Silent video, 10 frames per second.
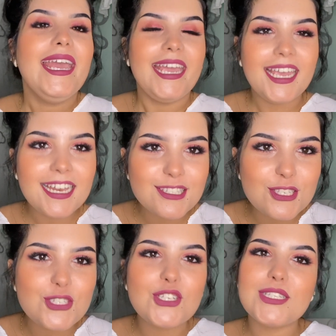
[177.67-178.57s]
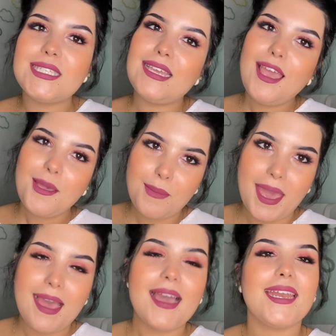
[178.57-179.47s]
الا تسجلتي
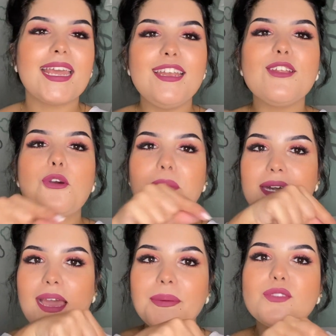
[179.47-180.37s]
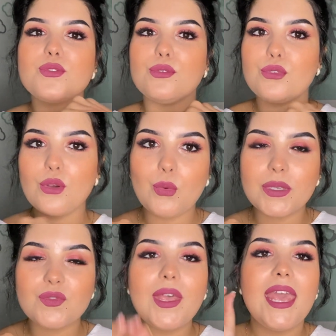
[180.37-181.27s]
معاها غنخلي لكم الرابط في صندوق الوصف